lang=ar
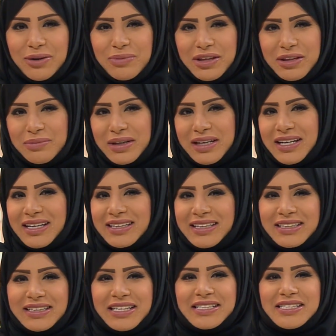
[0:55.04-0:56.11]
ومثل ما قالت
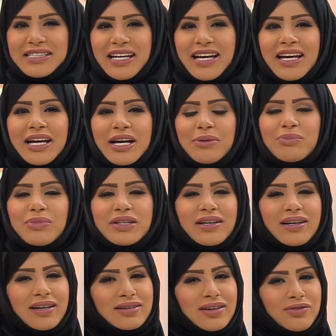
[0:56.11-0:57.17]
اختي حصه
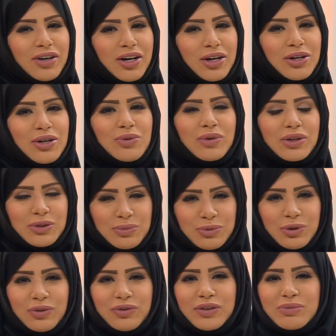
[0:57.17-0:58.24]
بدايه تفاؤل
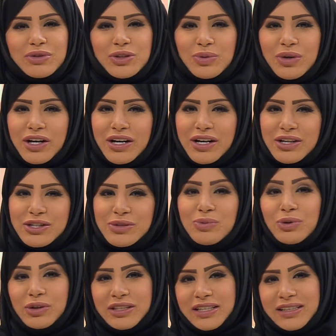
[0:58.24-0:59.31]
وطموح في مشوار
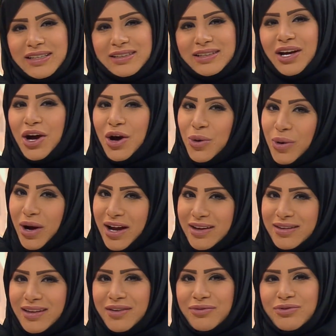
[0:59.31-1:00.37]
اسبوع جديد
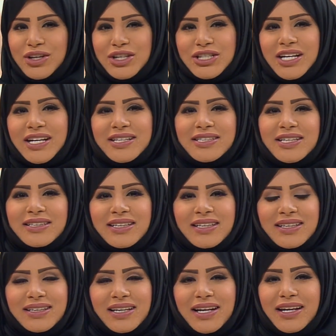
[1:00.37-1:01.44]
وايضا في شهر
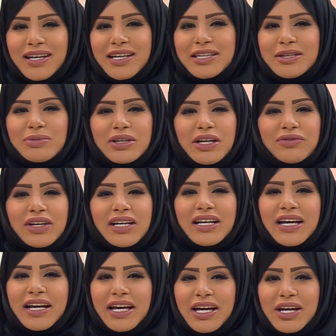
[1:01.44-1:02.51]
جديد يكتب لنا فيه
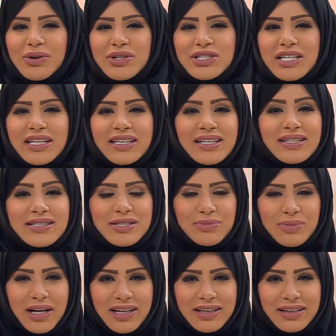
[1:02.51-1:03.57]
الخير ويجعل كل
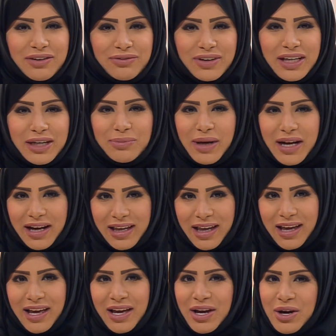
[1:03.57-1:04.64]
صباح لنا فيه بركه
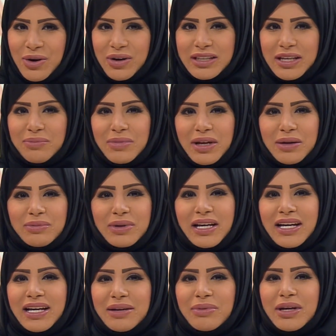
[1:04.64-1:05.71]
وتمه
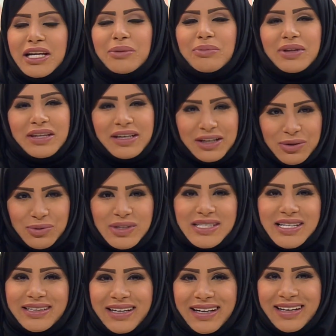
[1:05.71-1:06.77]
بليل مليء بالذكر
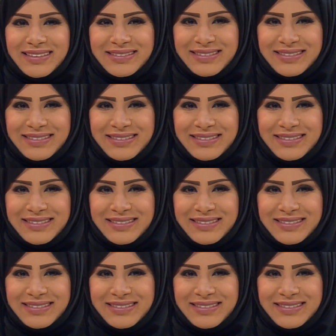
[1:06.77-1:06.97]
والصدقه ان